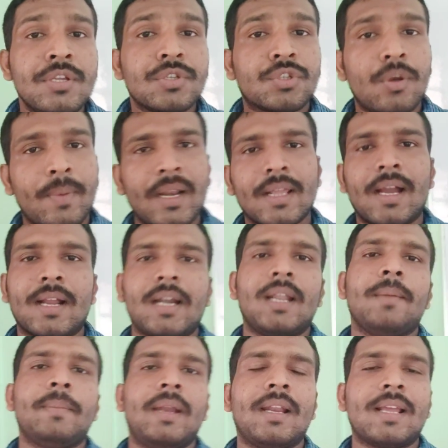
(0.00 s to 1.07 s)
సో మనకి అక్కడ
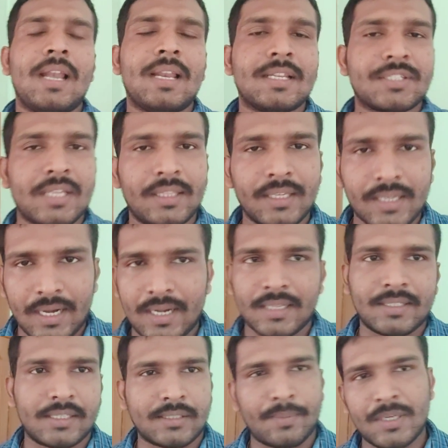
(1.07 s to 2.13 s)
మెడికల్ టెస్ట్ అయితే కండక్ట్
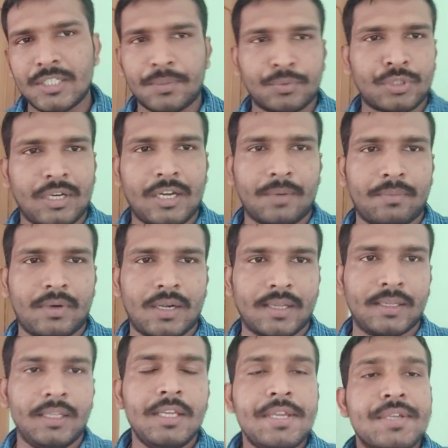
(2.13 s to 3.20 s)
చేస్తామని చెప్తున్నారు అనమాట
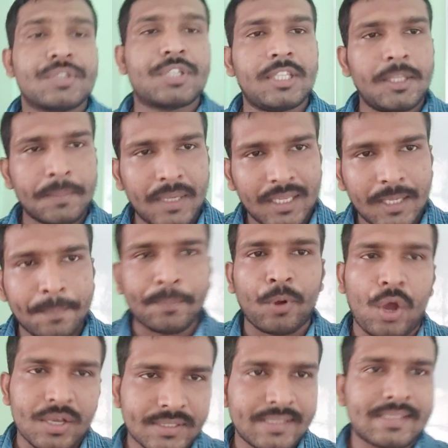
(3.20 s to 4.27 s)
సో ఇది మనకి
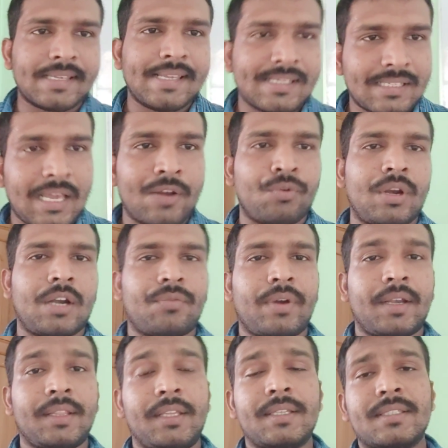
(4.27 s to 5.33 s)
ప్రాసెస్ ఈసారి
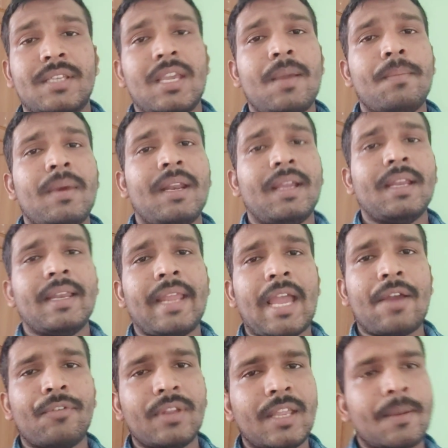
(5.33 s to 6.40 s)
ఉన్నటువంటిది సేమ్ మనకి
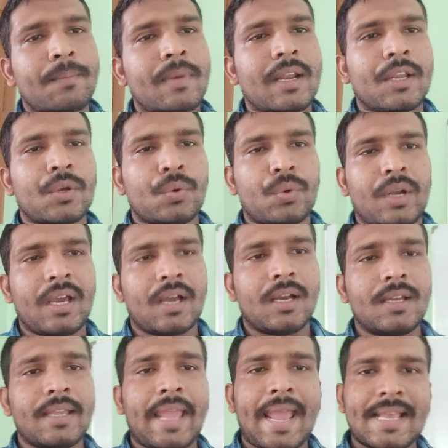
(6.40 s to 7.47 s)
నేవీ ఎంఆర్కి కూడా
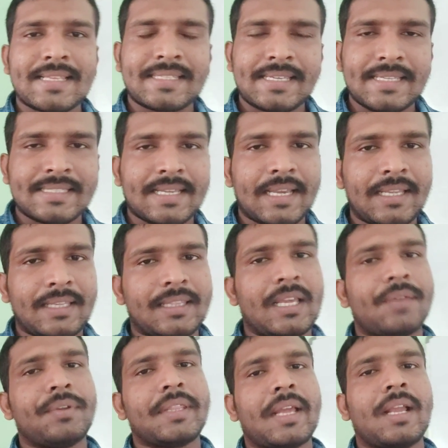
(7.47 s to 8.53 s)
యాజ్ ఈజ్గా ఇదే
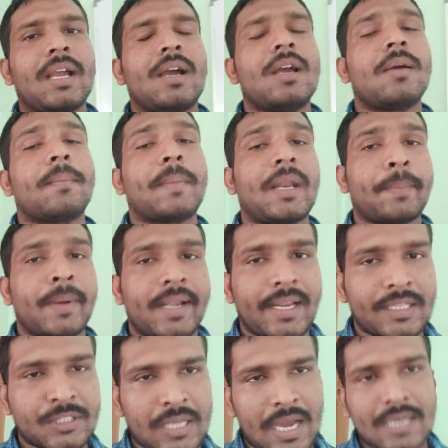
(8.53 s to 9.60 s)
విధంగా మనకి పెట్టే
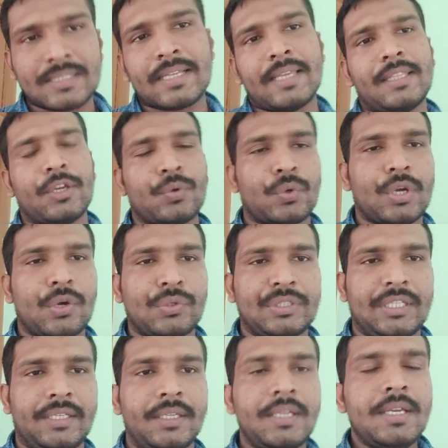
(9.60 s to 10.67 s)
ఛాన్స్ అయితే ఎక్కువగా
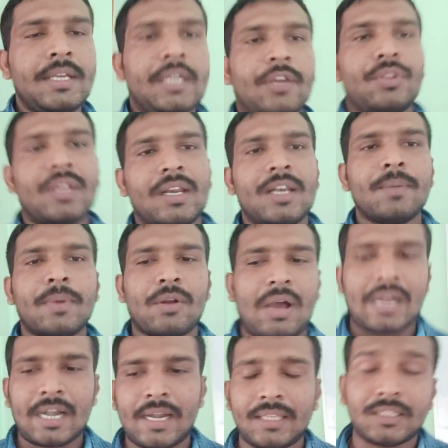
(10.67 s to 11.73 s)
ఉంది ఎందుకంటే మనం
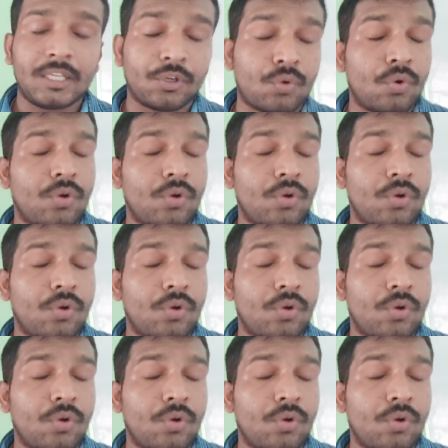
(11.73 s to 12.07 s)
ఆల్రెడీ అయితే ఈ